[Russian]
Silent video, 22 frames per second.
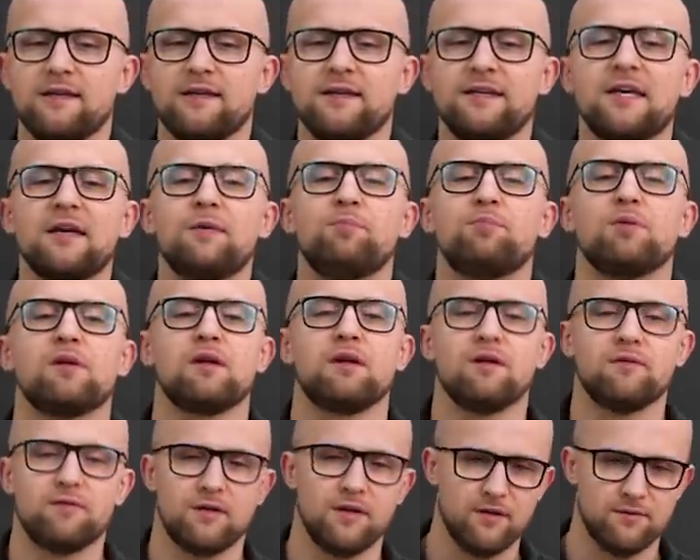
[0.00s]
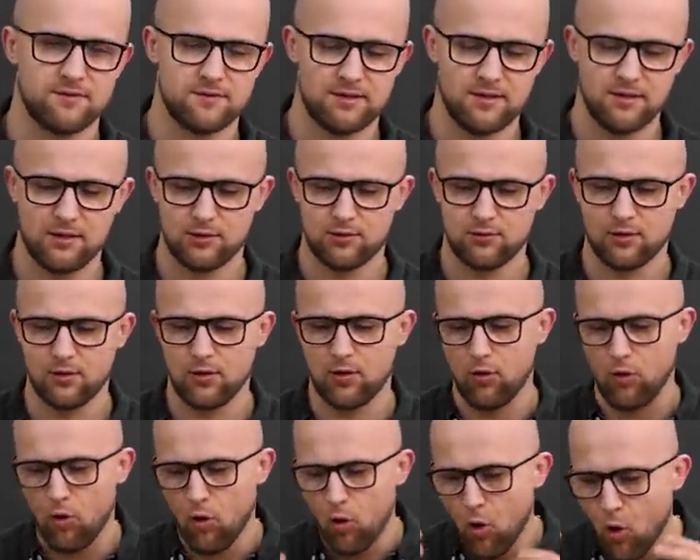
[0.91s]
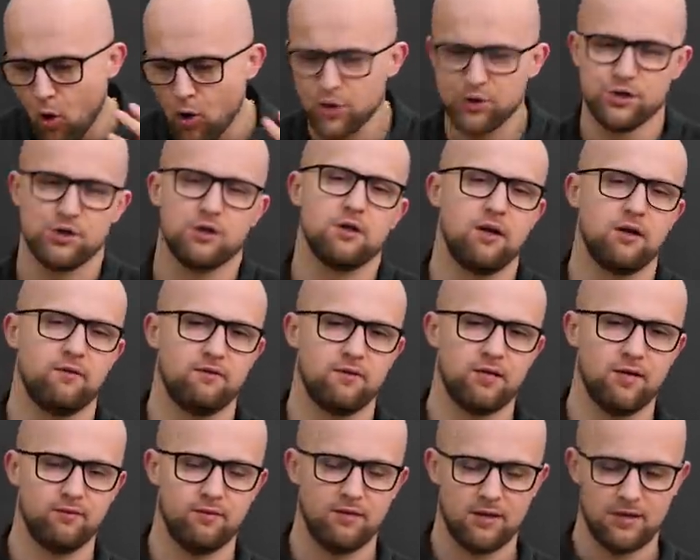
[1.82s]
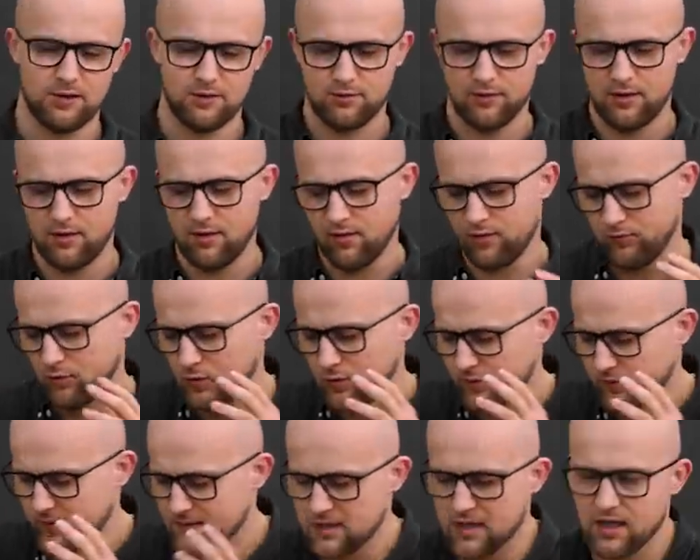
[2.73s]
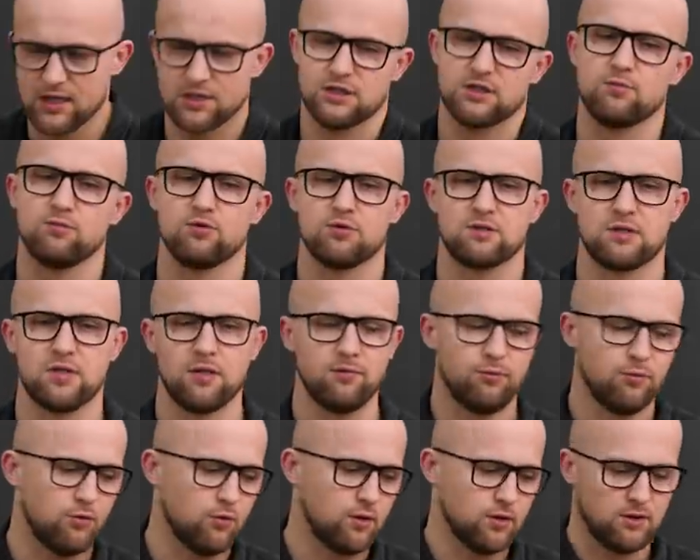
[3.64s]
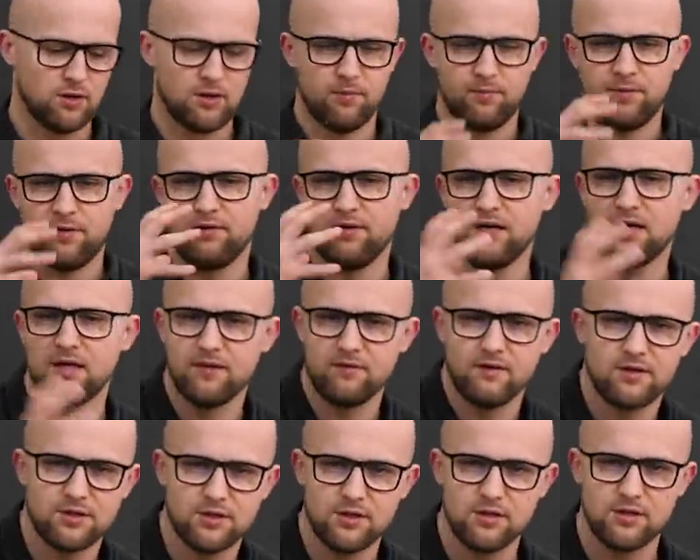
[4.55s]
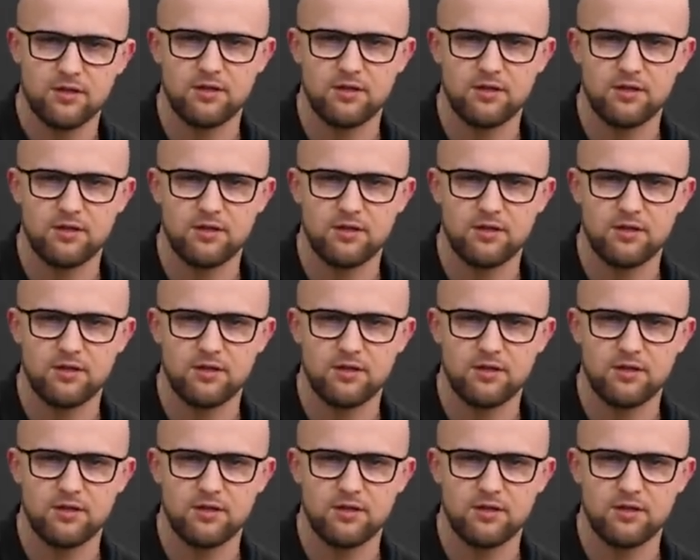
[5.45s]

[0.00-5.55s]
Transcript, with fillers: гиперревнивцы, которые очень ревнивые, которые ревнуют вас каждому столбу, которые проверяют ваши